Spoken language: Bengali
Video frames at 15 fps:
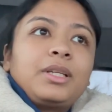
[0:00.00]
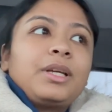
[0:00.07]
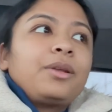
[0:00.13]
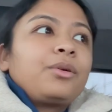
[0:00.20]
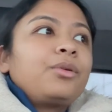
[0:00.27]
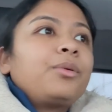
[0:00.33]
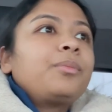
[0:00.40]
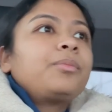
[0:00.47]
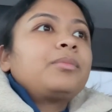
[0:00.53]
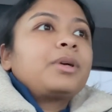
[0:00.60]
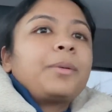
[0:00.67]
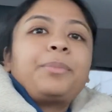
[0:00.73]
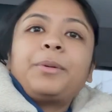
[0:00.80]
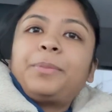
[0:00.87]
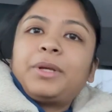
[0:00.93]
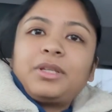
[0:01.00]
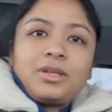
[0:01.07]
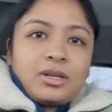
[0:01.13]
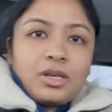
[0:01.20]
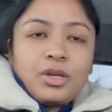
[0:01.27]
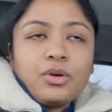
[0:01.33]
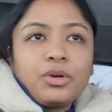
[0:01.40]
সেরকম
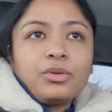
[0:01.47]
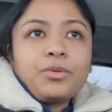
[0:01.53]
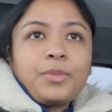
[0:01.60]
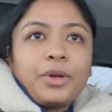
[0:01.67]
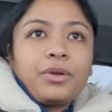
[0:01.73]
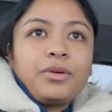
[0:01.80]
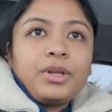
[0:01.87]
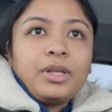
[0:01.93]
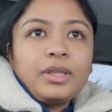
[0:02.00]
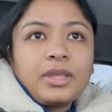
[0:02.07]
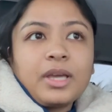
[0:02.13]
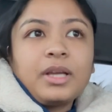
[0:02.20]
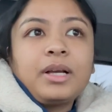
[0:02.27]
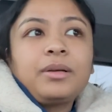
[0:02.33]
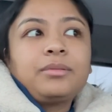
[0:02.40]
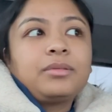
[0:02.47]
প্রিপারেশন নিয়ে অত বেরোয়নি তাই